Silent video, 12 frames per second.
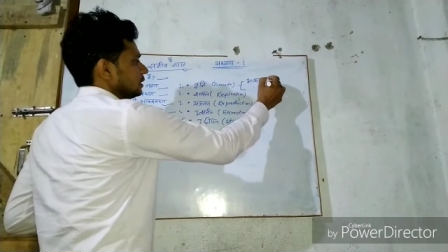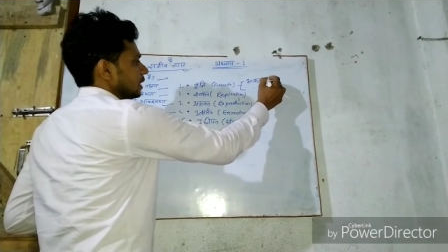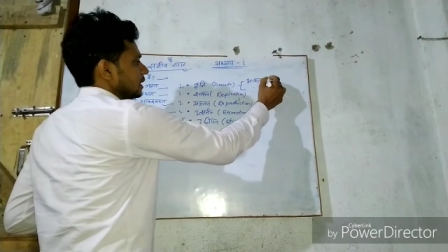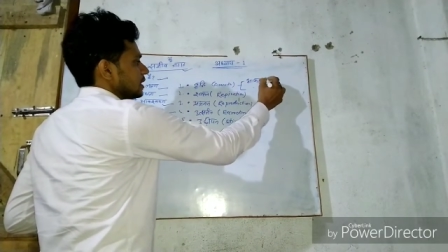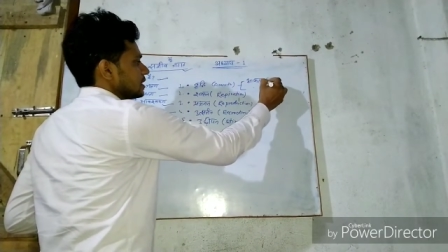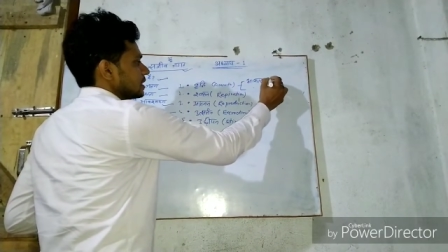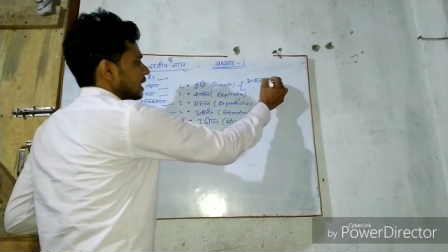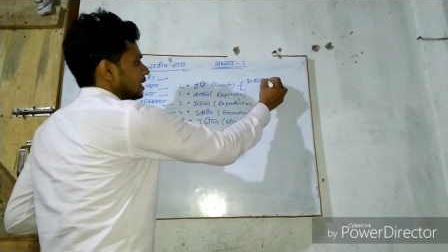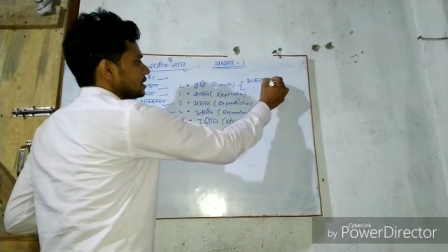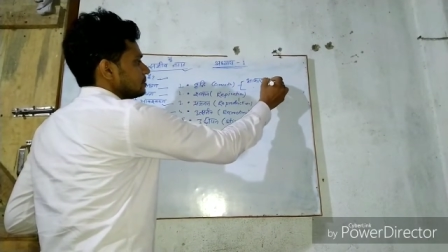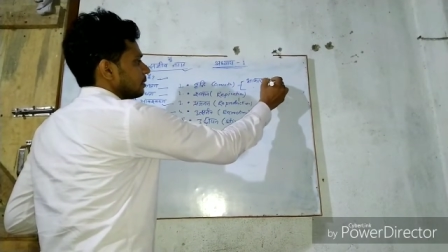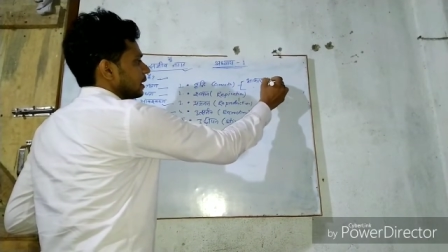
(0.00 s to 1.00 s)
यानी
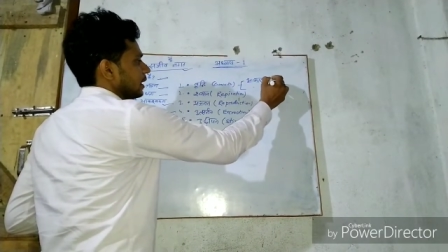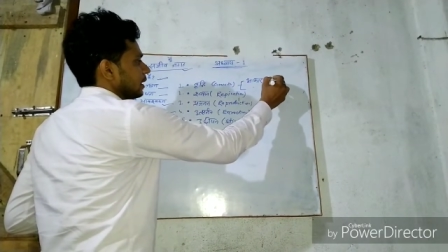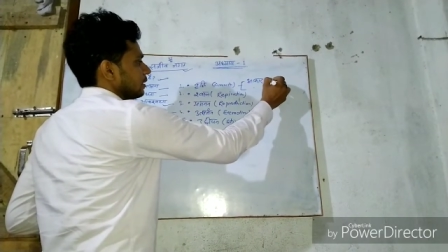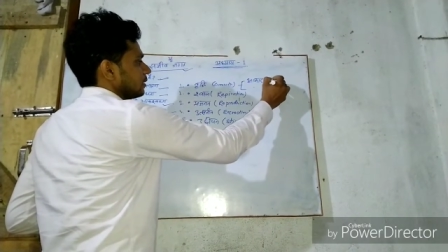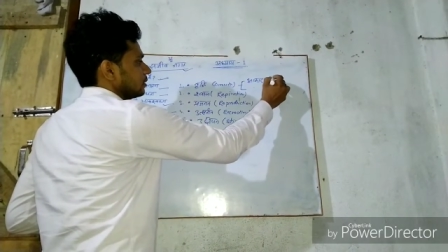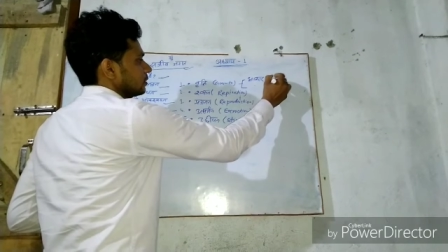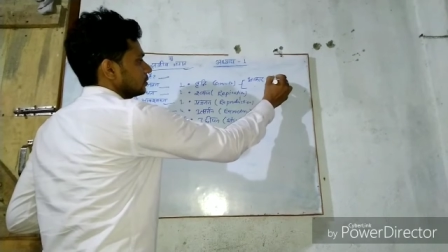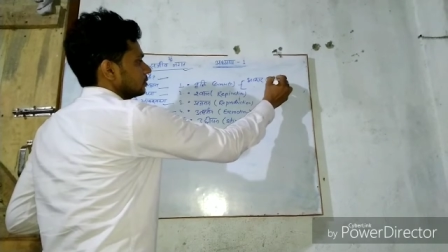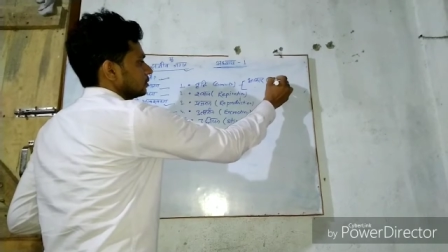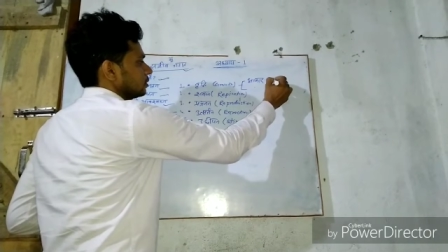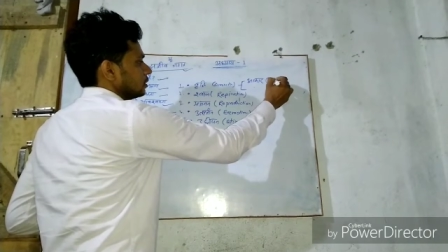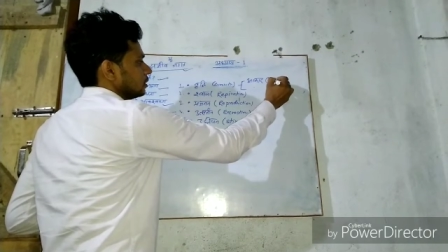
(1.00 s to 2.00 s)
साइज बढ़े
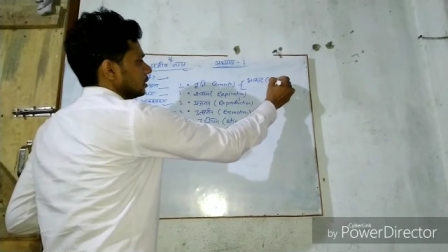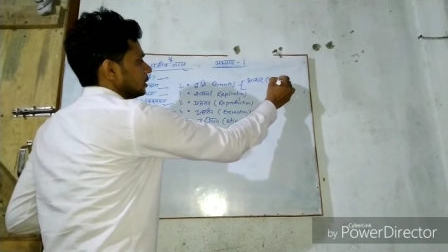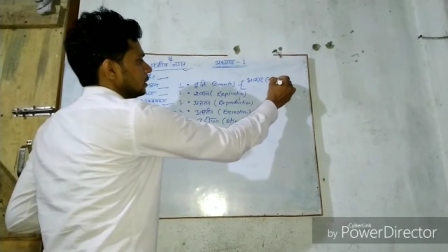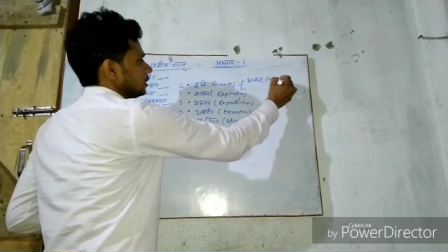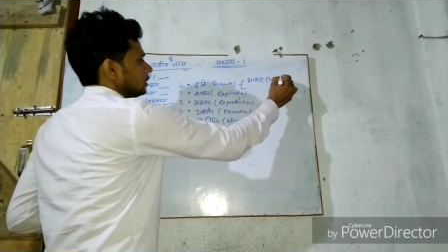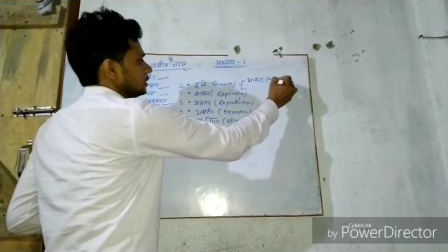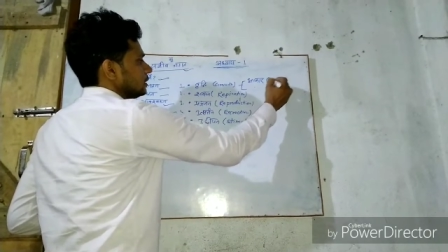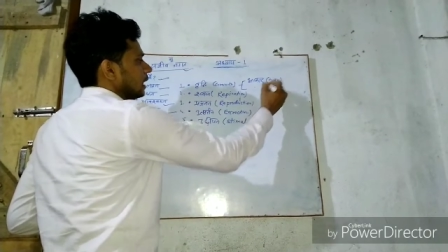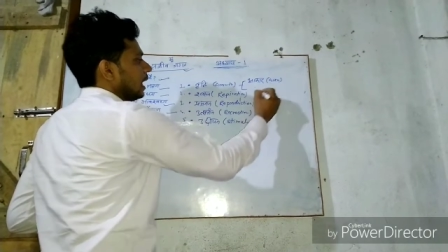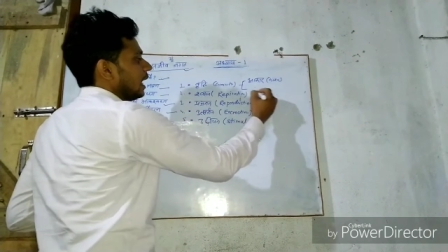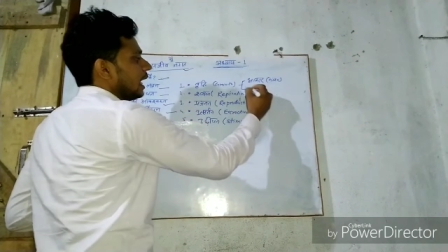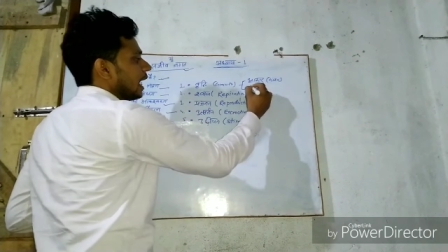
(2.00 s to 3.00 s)

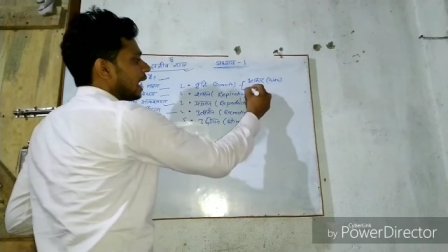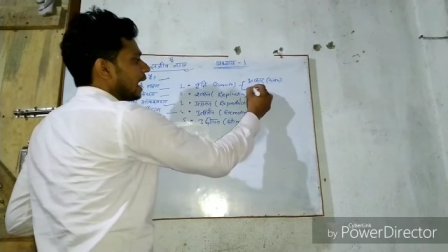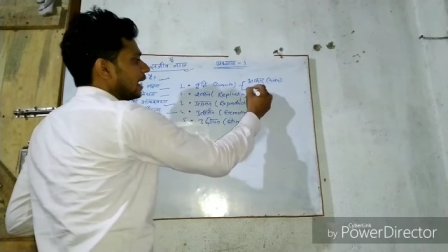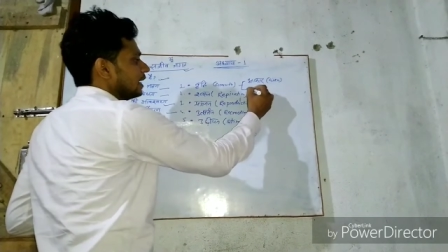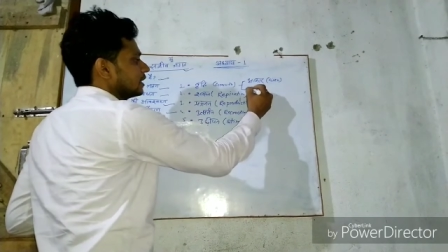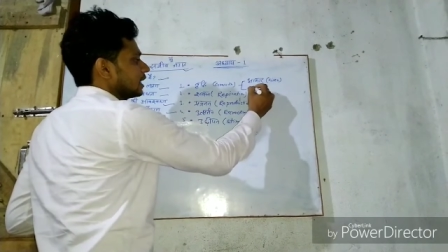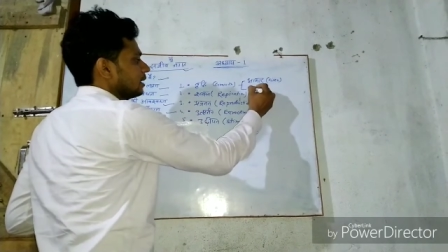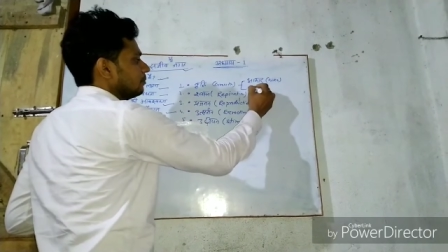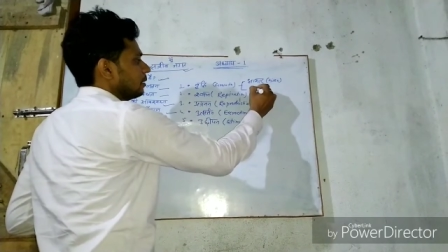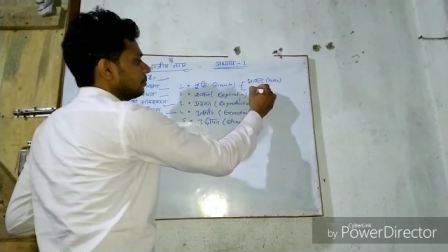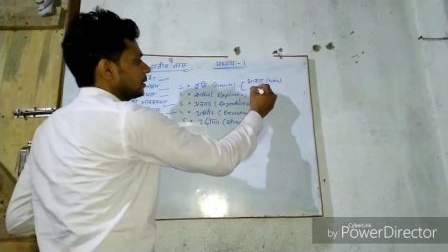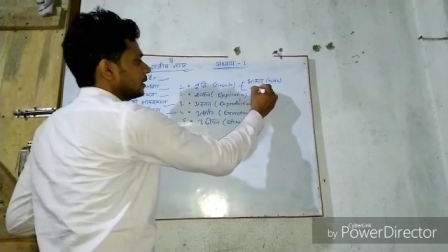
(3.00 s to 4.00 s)
या आयतन
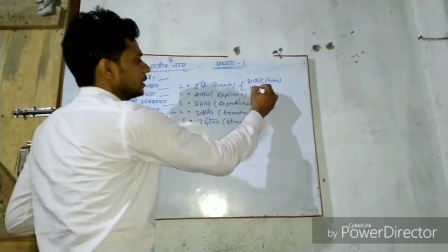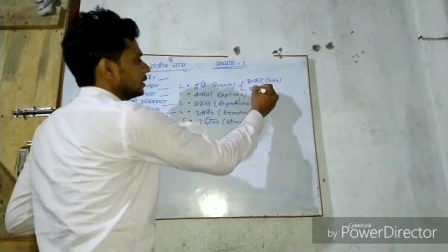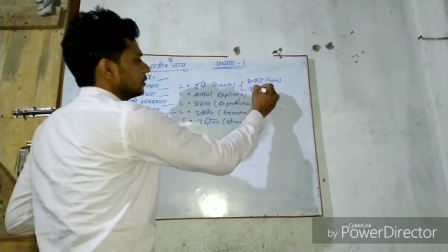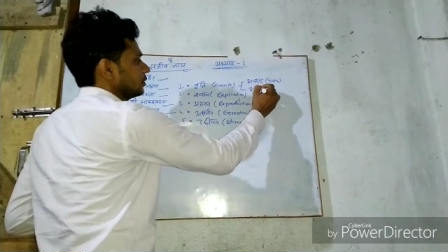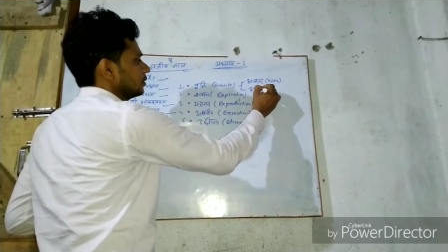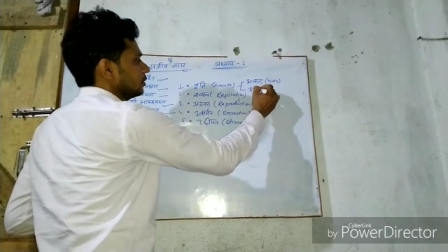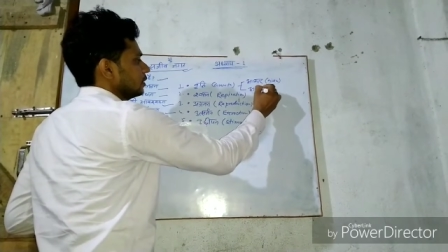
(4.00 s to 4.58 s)
में वृद्धि हो